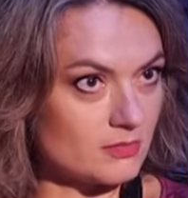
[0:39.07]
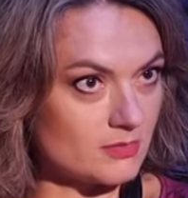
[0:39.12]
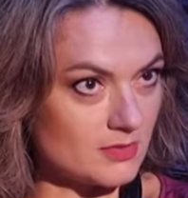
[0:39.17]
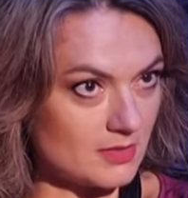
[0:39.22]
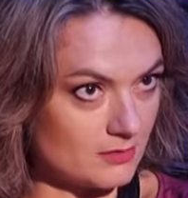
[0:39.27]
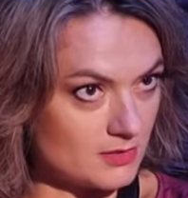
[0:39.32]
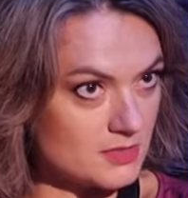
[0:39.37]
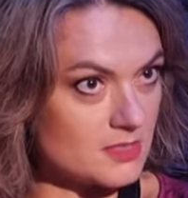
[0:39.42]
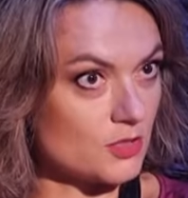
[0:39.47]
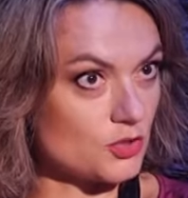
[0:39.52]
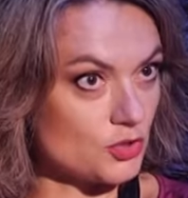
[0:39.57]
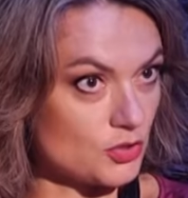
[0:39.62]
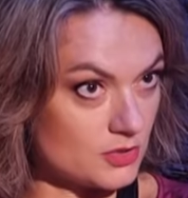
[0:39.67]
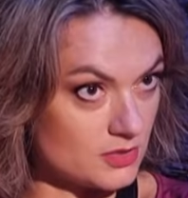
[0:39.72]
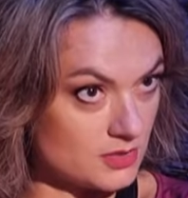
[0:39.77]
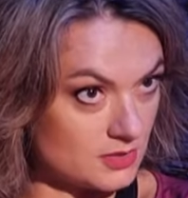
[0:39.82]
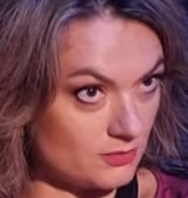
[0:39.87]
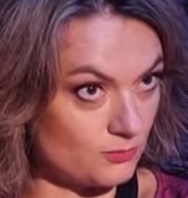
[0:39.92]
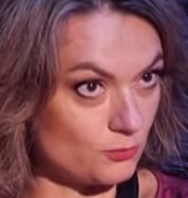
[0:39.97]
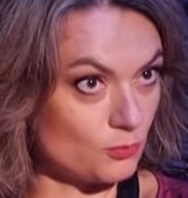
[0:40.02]
Давай сначала
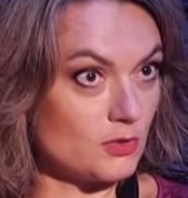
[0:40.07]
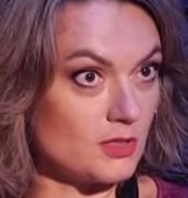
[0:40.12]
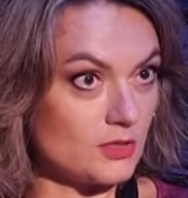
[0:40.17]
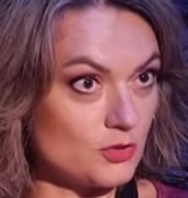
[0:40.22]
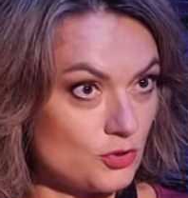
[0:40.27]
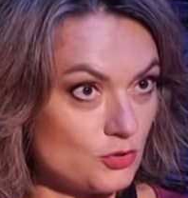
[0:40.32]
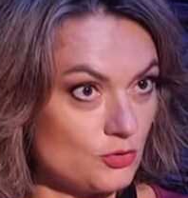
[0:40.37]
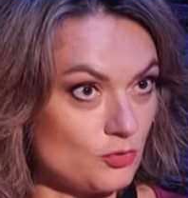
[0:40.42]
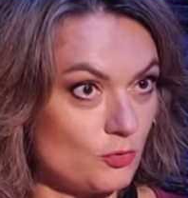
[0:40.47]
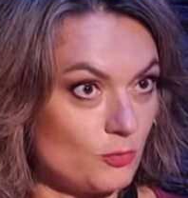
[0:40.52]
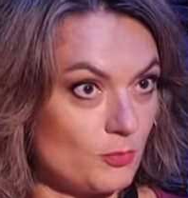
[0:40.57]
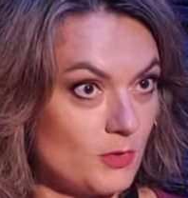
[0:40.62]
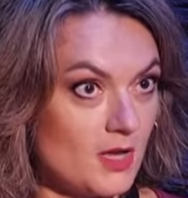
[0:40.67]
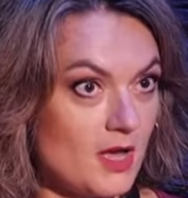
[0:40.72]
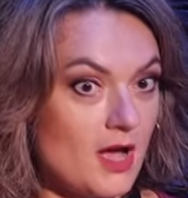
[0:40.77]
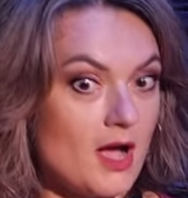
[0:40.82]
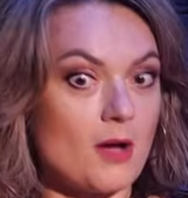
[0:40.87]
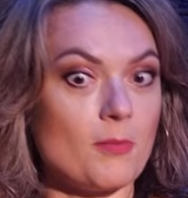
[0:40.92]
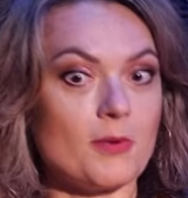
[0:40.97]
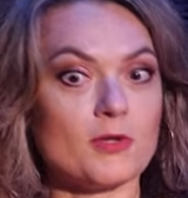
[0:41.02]
с него начнем,
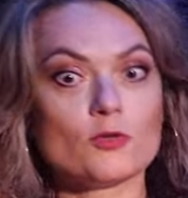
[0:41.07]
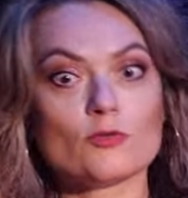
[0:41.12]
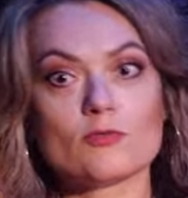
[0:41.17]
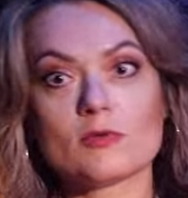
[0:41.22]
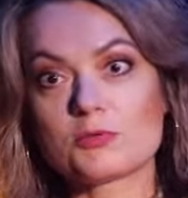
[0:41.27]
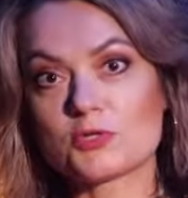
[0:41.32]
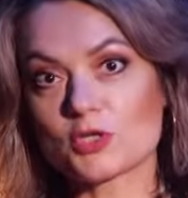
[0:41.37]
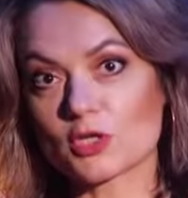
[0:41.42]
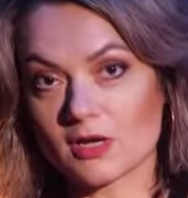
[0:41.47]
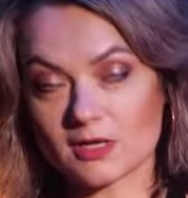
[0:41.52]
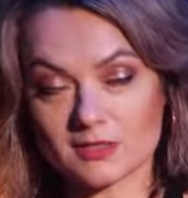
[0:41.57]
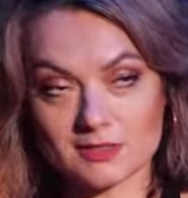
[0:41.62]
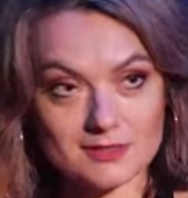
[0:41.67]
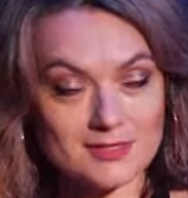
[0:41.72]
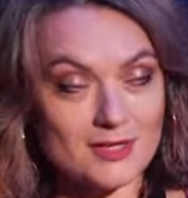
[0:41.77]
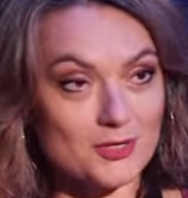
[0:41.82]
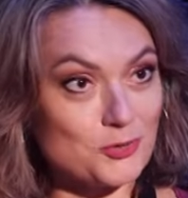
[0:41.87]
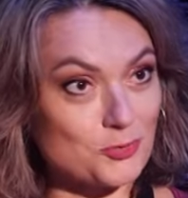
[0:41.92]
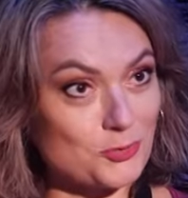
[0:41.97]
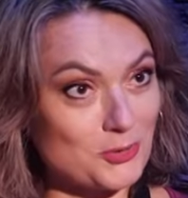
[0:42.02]
а потом вообще, как ты
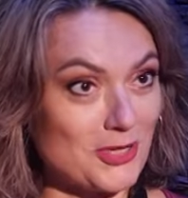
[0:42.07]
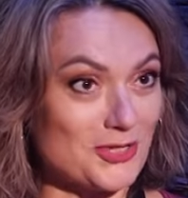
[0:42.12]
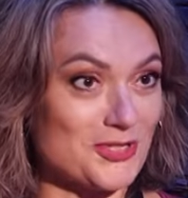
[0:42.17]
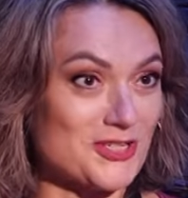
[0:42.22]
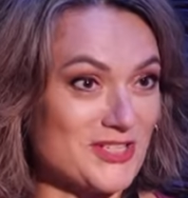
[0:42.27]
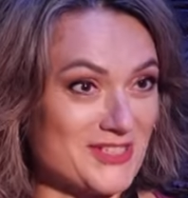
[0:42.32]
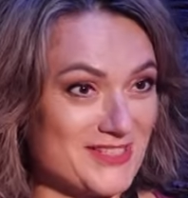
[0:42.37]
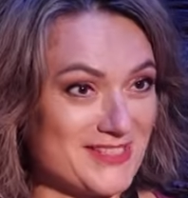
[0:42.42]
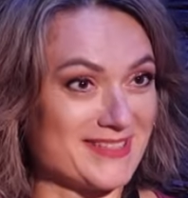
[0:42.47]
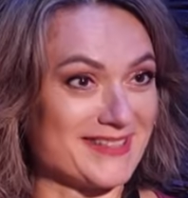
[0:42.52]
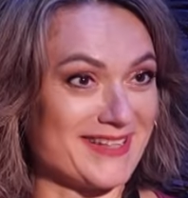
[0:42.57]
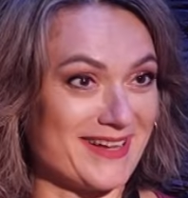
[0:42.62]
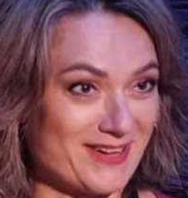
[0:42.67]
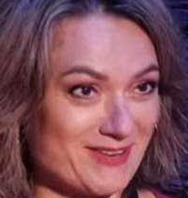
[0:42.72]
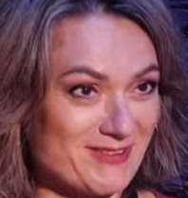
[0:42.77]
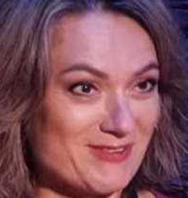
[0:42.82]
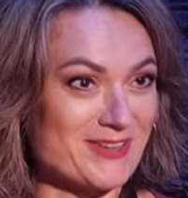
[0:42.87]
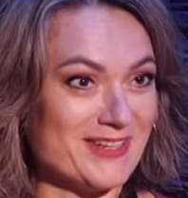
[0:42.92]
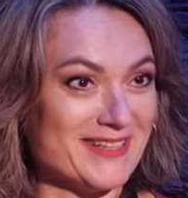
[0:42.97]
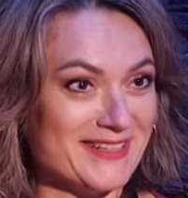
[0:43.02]
дошел до жизни
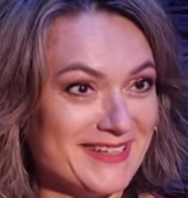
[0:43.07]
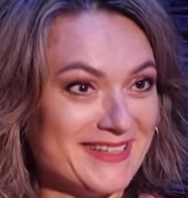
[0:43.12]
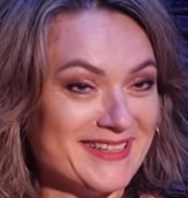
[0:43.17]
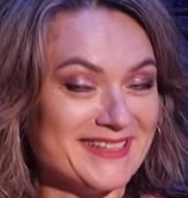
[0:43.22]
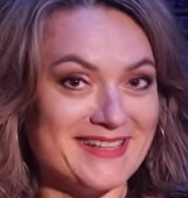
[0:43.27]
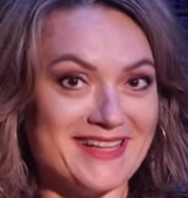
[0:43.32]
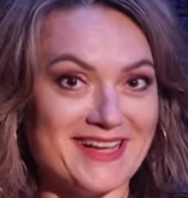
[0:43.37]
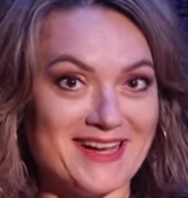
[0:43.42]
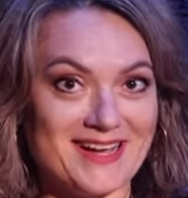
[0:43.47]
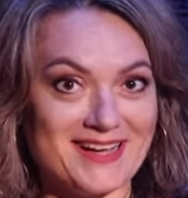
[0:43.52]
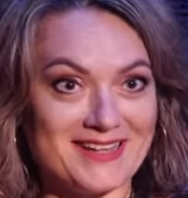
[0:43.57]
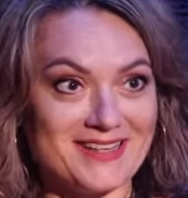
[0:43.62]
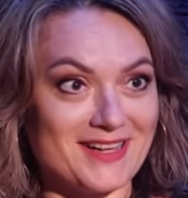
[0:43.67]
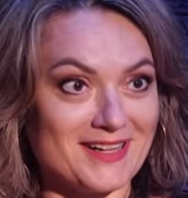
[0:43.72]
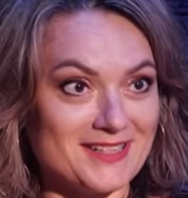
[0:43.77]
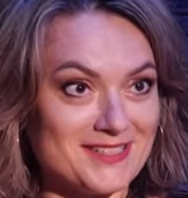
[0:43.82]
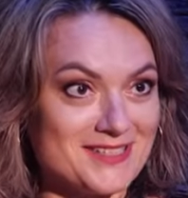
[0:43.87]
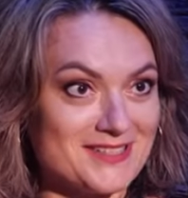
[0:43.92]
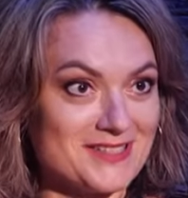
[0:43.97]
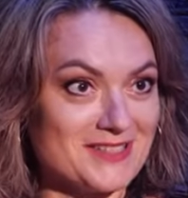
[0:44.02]
такой, до
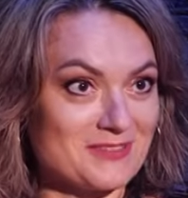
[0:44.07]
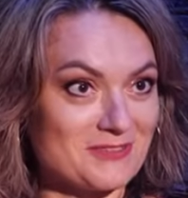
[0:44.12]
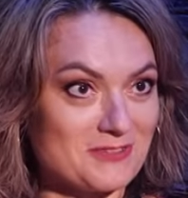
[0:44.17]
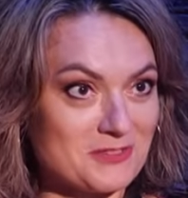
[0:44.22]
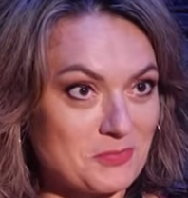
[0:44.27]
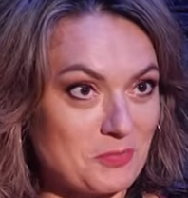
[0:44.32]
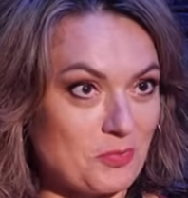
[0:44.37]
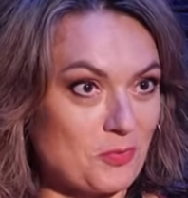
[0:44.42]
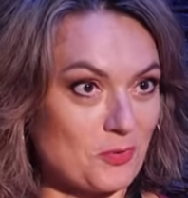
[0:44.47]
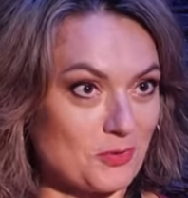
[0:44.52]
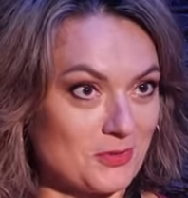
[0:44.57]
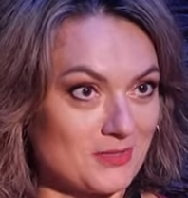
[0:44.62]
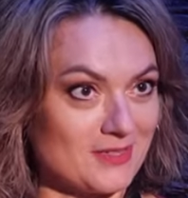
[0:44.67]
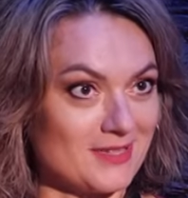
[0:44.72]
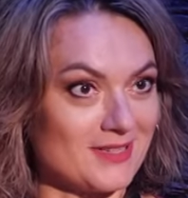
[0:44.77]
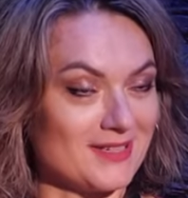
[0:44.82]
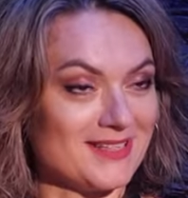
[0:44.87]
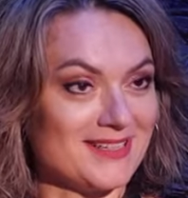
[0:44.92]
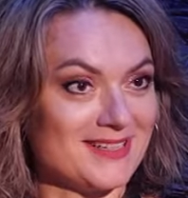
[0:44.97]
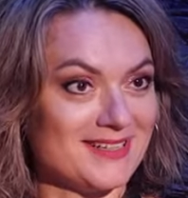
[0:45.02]
яхтенного
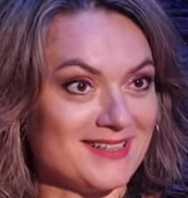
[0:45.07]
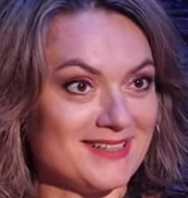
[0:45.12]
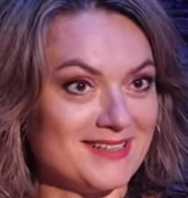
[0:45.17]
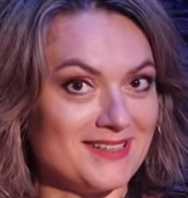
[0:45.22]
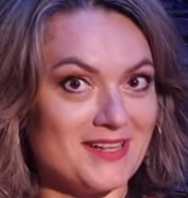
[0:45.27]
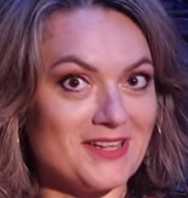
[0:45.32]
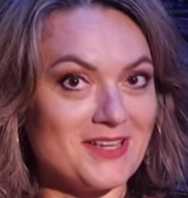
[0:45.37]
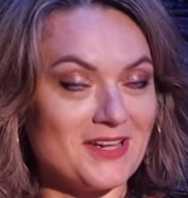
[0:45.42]
спорта, до